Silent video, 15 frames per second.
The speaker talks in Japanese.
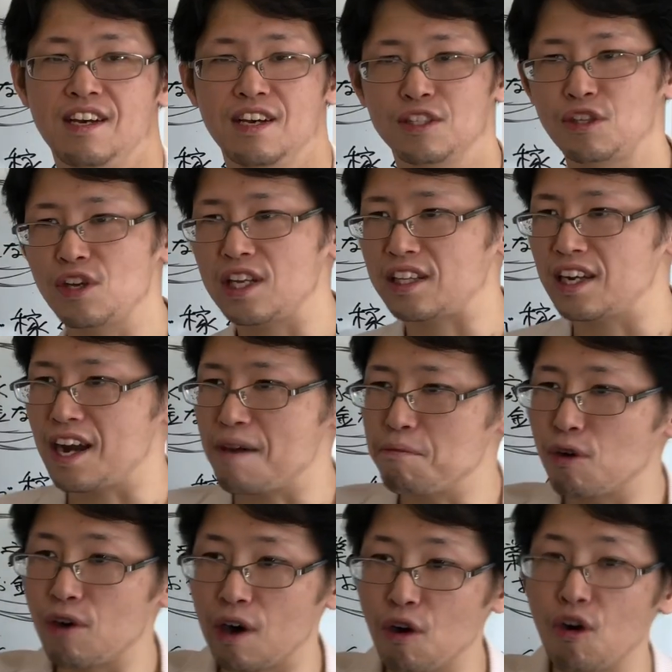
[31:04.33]
そうやって
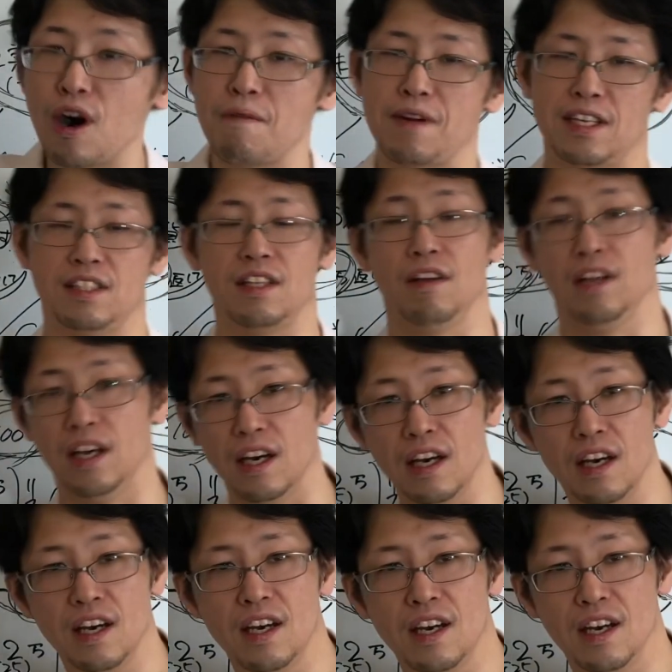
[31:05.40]
ランボーは大暴れしたよね。
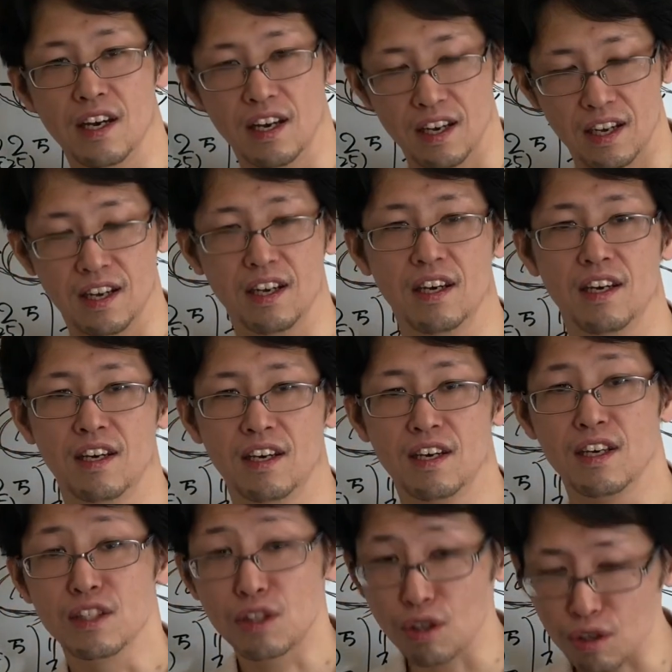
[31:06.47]
うん、
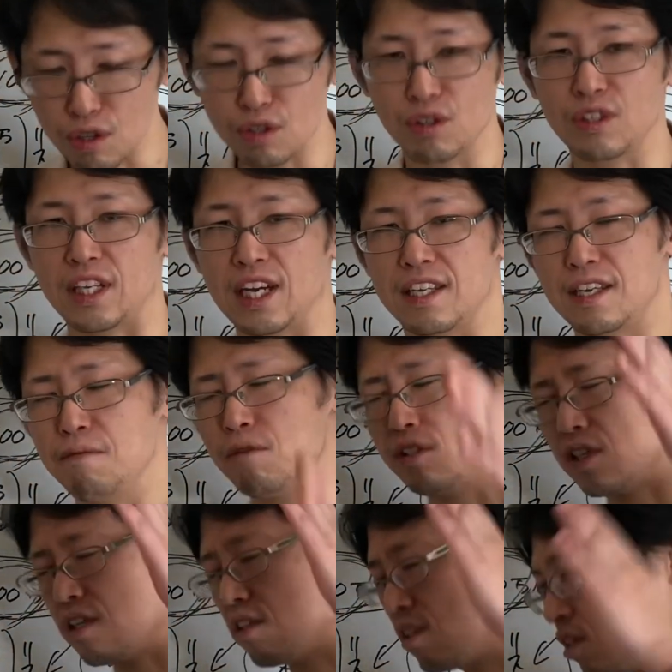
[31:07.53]
その状態。気持
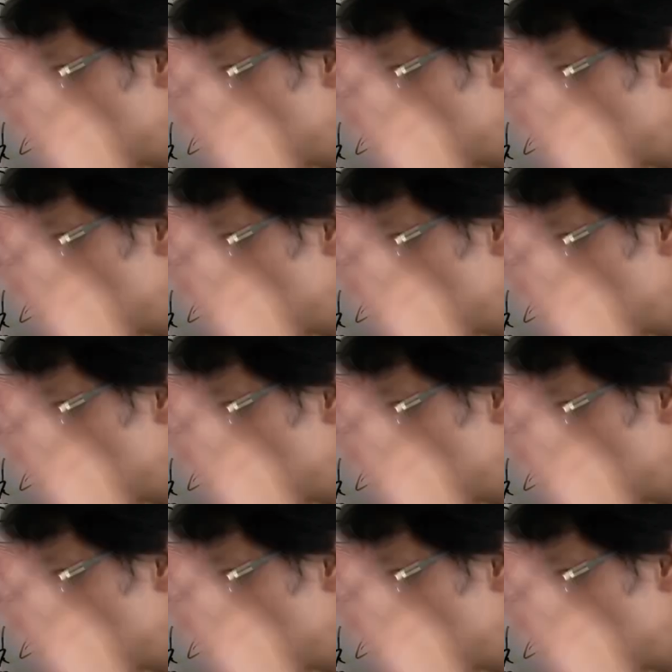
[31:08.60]
ちはす